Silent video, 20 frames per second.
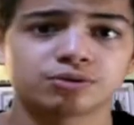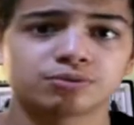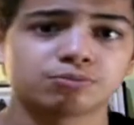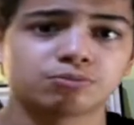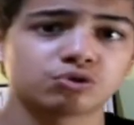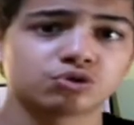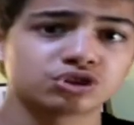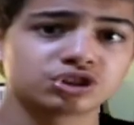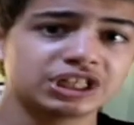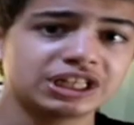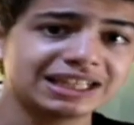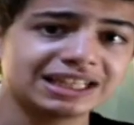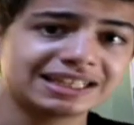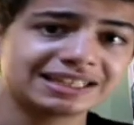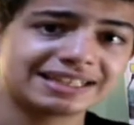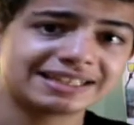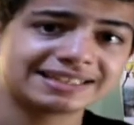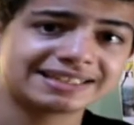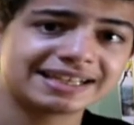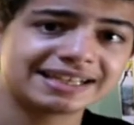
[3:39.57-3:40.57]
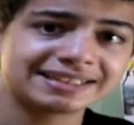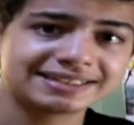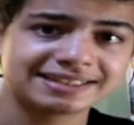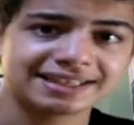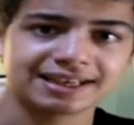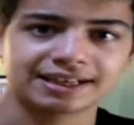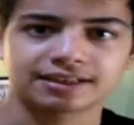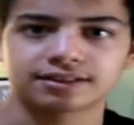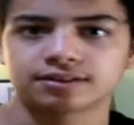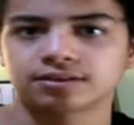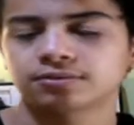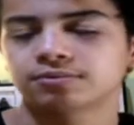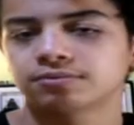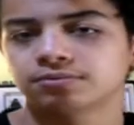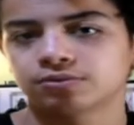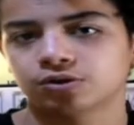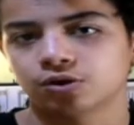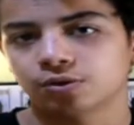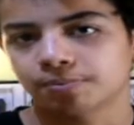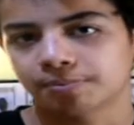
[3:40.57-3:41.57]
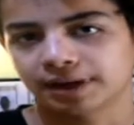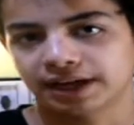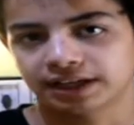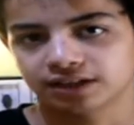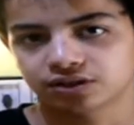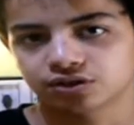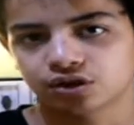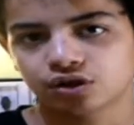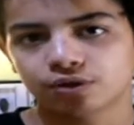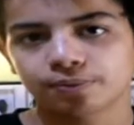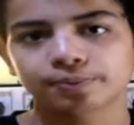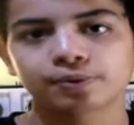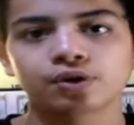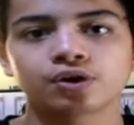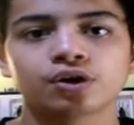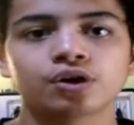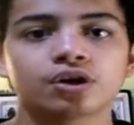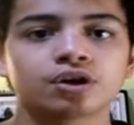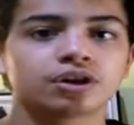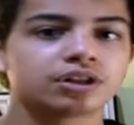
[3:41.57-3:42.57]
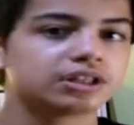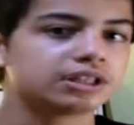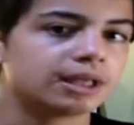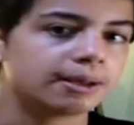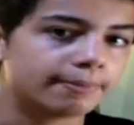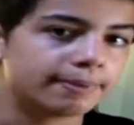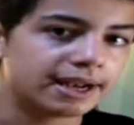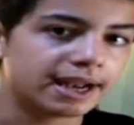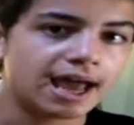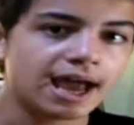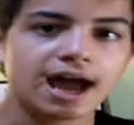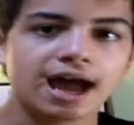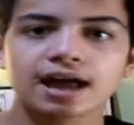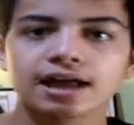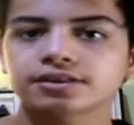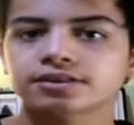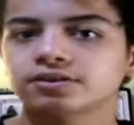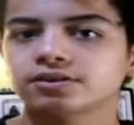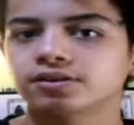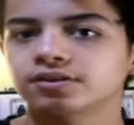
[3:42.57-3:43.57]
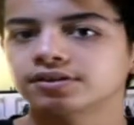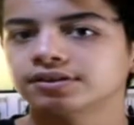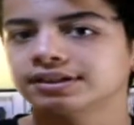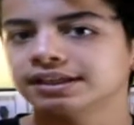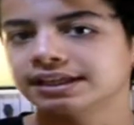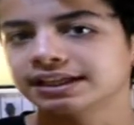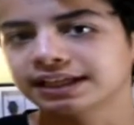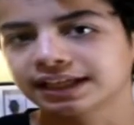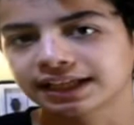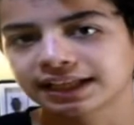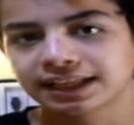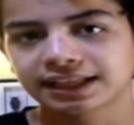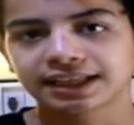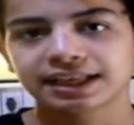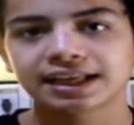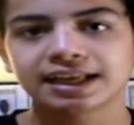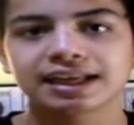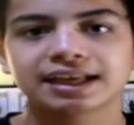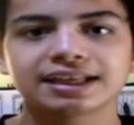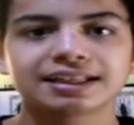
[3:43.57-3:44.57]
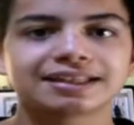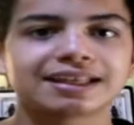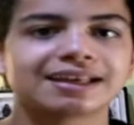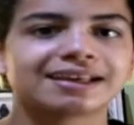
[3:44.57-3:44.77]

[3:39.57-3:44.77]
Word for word: manger des insectes, comme par exemple des blattes, des criquets, des